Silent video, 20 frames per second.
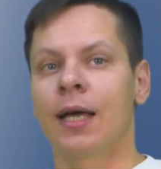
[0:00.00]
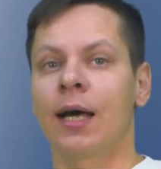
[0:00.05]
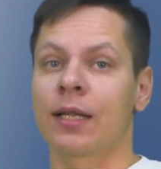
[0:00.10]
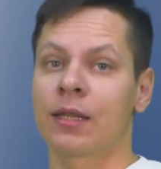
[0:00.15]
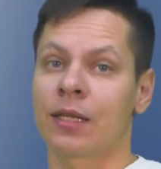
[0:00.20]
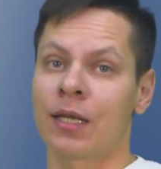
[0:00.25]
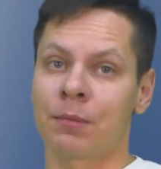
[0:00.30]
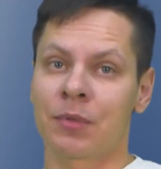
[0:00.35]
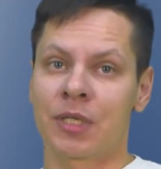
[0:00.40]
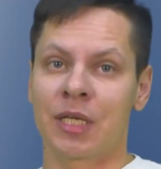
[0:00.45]
а
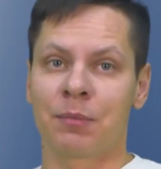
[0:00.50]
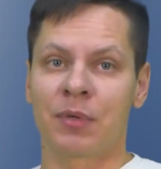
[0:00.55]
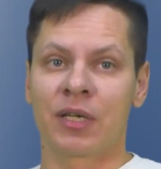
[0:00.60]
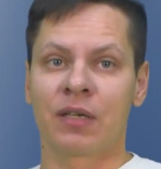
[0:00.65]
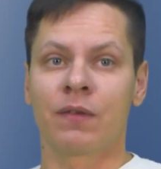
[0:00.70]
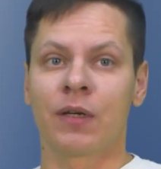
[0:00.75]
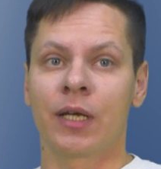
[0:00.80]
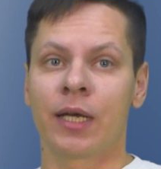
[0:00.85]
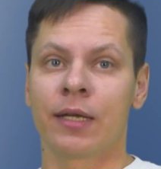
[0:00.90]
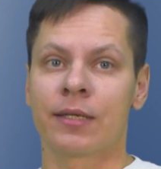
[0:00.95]
там, где
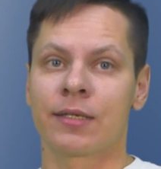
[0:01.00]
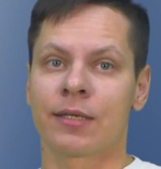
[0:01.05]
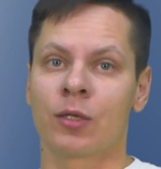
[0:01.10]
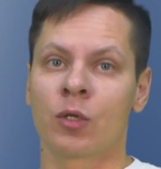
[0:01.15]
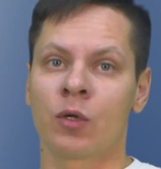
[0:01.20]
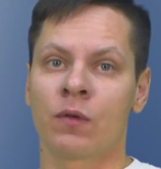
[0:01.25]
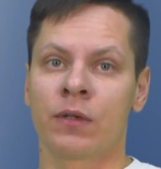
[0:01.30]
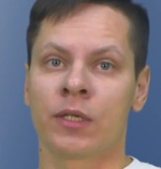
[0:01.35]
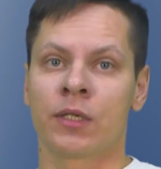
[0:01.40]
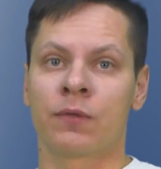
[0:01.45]
появляется
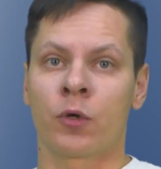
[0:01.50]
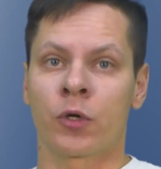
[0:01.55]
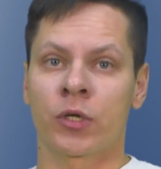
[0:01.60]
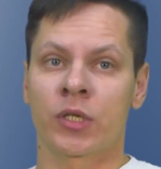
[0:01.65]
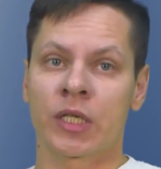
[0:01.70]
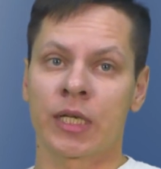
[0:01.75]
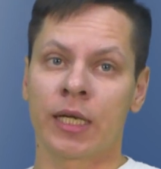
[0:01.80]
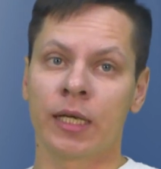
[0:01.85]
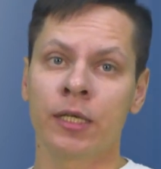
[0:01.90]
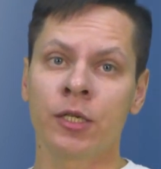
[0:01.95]
новая
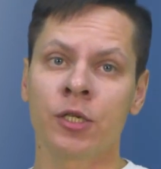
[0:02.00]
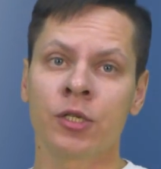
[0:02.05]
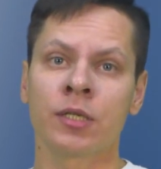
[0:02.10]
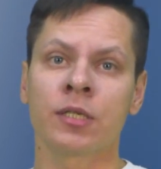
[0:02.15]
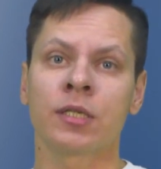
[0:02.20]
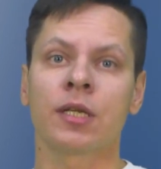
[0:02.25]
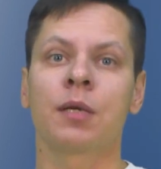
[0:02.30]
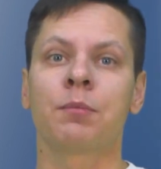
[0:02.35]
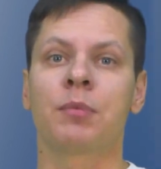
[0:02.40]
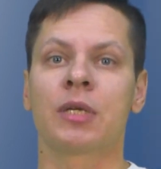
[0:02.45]
творческая
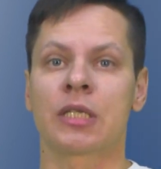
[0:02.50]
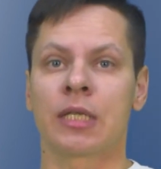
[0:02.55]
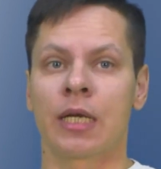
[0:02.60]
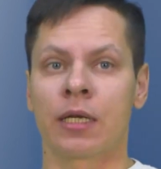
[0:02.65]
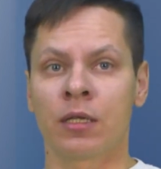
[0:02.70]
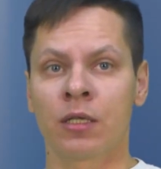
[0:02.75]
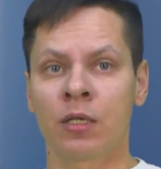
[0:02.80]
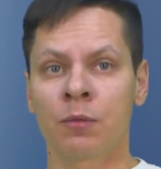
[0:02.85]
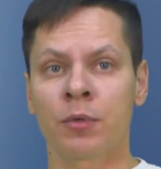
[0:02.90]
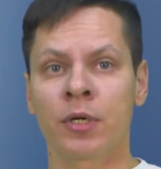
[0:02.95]
личность,
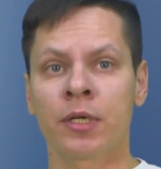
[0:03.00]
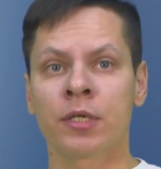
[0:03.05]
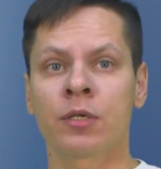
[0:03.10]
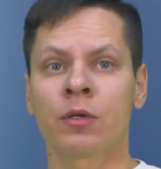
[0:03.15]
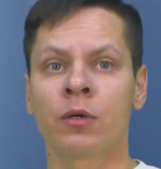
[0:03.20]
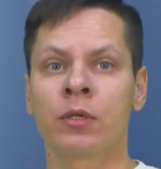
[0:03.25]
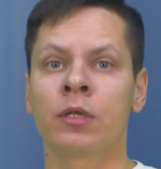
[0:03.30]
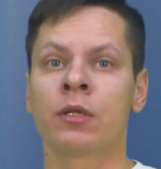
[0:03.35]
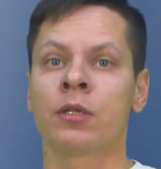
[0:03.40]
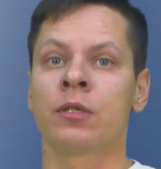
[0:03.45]
обязательно
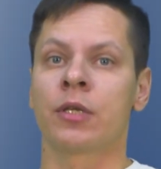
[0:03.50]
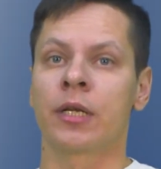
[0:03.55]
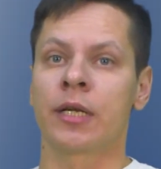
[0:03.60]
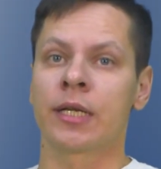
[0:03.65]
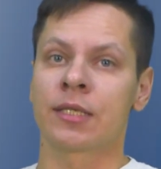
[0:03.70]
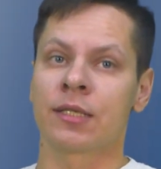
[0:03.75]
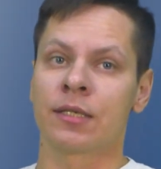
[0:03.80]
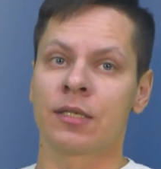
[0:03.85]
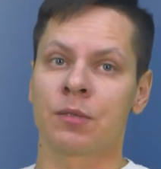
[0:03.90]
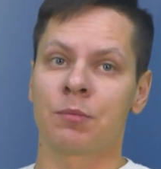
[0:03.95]
происходят
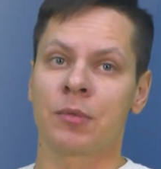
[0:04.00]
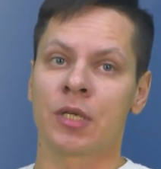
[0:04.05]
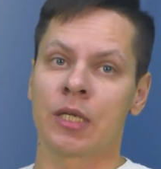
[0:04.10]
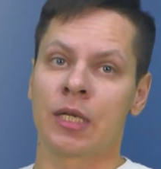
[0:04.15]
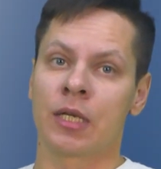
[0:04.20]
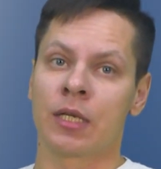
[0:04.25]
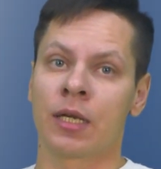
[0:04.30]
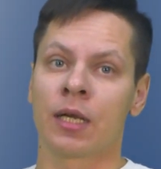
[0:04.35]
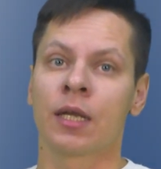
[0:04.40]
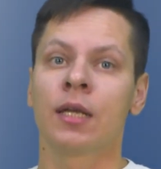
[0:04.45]
интересные
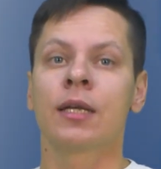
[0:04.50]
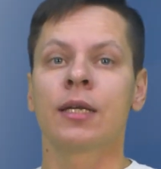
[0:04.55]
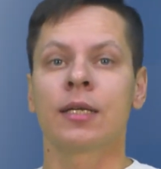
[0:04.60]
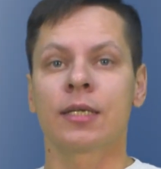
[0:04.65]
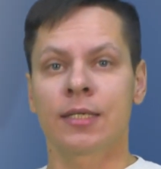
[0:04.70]
изменения.